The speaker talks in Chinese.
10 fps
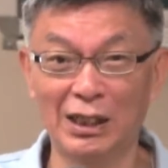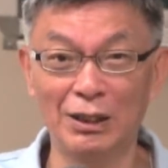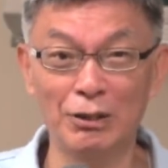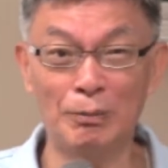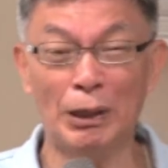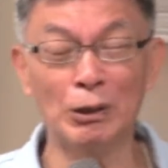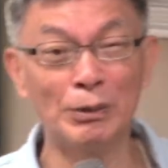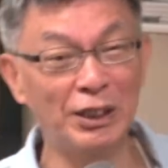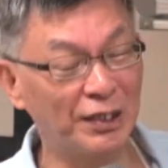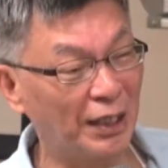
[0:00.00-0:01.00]
啊，所以佩罗
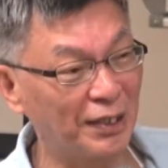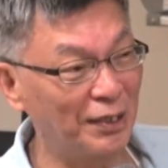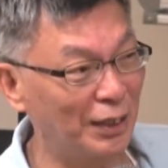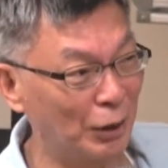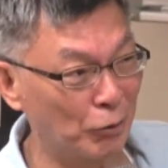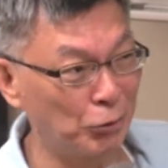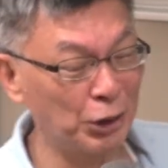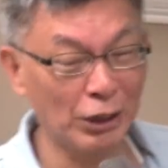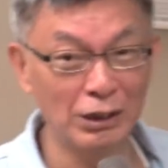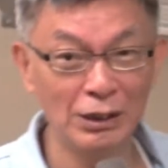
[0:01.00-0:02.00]
奔尼沙战争的主
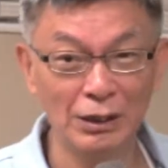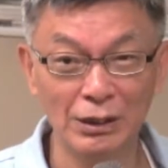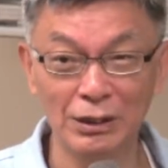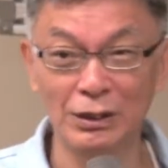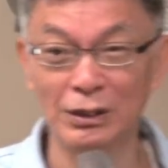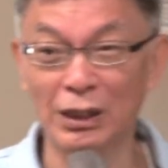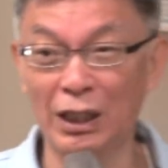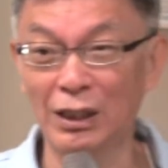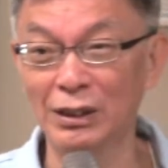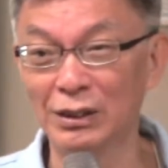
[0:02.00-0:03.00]
角，
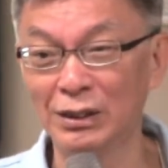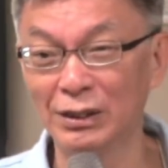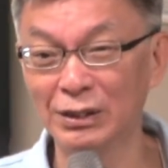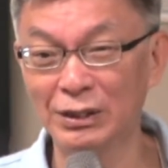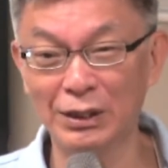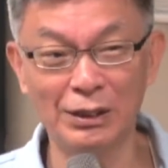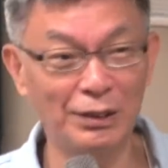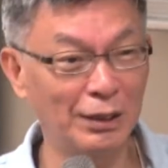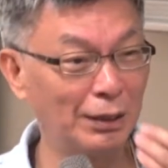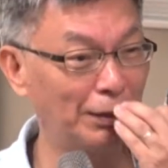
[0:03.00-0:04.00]
啊，这个
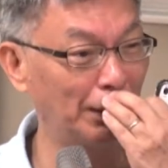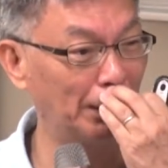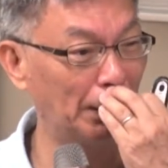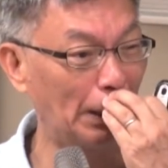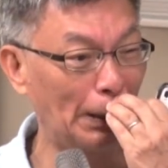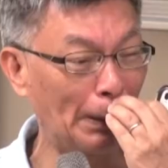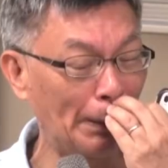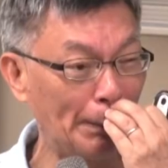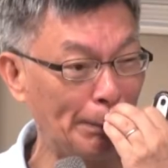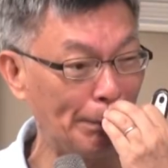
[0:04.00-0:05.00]
这个这个呃，